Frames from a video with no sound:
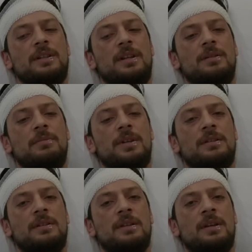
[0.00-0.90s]
panikledim
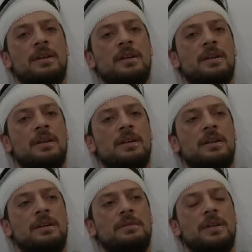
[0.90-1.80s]
biraz.
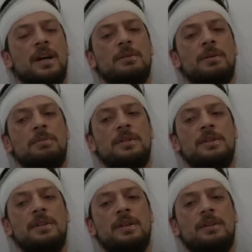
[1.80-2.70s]
Takip
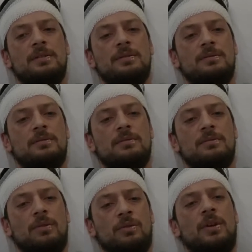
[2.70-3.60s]
etmesin diye
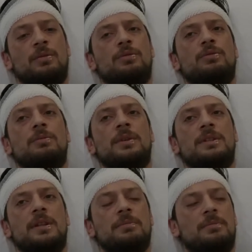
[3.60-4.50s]
ondan kurtulmak
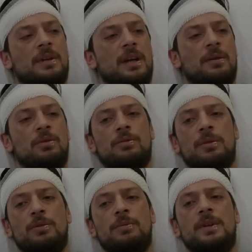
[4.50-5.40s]
istedim.
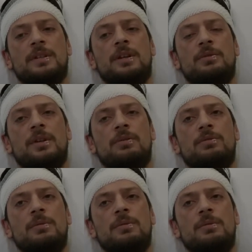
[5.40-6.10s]
Yoksa böyle bir kaza olacağını